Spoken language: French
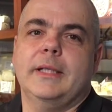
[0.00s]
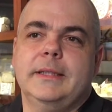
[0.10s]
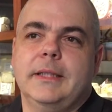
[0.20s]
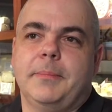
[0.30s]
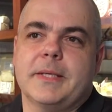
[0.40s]
à
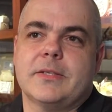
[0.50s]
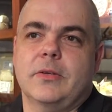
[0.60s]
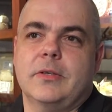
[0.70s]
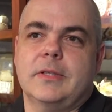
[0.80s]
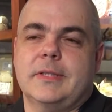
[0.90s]
dire parce
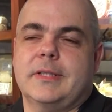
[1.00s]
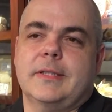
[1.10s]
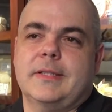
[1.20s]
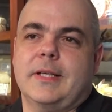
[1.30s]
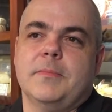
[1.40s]
que
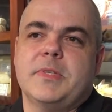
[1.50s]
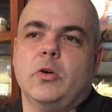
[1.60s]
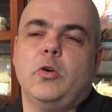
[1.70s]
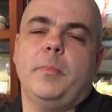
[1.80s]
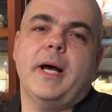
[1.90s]
c'est comme si
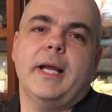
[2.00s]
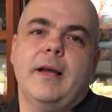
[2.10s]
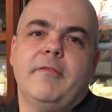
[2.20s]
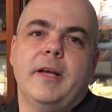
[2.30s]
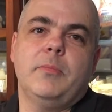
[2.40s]
on comparait
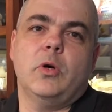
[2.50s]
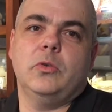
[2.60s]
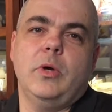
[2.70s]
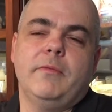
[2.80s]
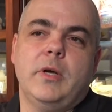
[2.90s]
un vin de
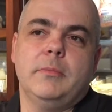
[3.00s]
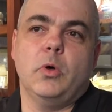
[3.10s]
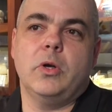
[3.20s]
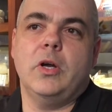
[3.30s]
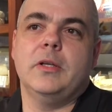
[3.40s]
Bordeaux à un vin de
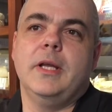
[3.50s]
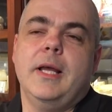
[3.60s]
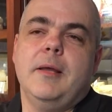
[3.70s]
Bourgogne,